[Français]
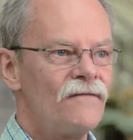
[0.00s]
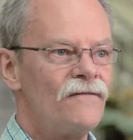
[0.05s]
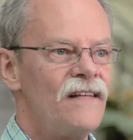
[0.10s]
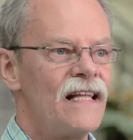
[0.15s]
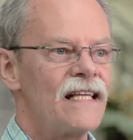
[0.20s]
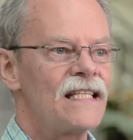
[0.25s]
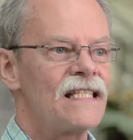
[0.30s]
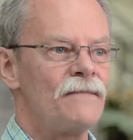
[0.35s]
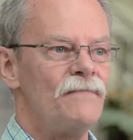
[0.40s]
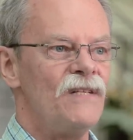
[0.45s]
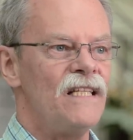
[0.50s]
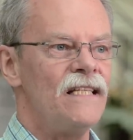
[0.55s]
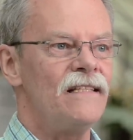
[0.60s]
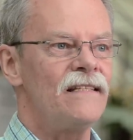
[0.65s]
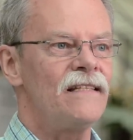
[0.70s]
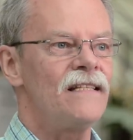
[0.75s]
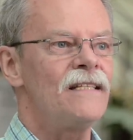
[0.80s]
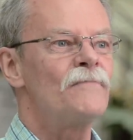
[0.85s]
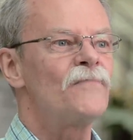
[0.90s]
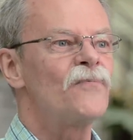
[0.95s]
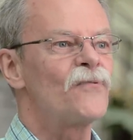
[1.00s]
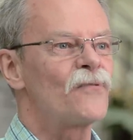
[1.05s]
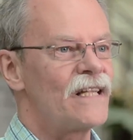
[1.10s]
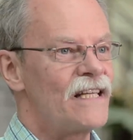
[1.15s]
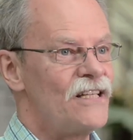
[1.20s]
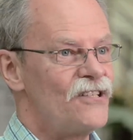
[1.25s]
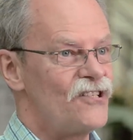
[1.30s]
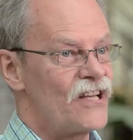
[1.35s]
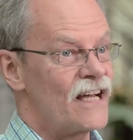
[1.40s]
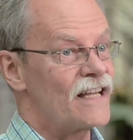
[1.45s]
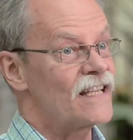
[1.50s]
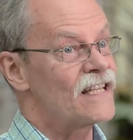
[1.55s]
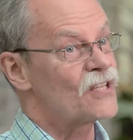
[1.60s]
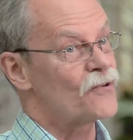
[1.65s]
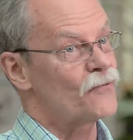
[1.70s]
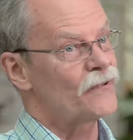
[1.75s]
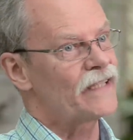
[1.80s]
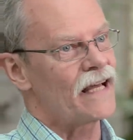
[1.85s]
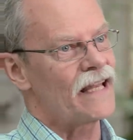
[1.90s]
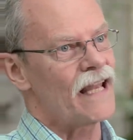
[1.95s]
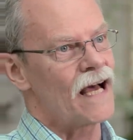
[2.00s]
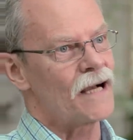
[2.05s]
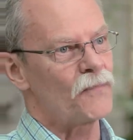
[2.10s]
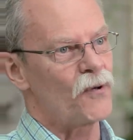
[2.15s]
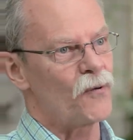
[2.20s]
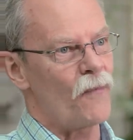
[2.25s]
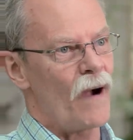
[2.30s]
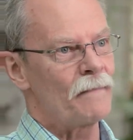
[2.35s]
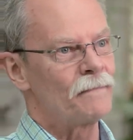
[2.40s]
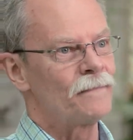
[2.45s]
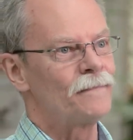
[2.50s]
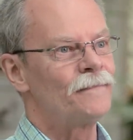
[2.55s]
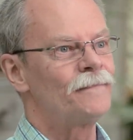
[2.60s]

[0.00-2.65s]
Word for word: flexibilité pour les gens qui sont en emploi.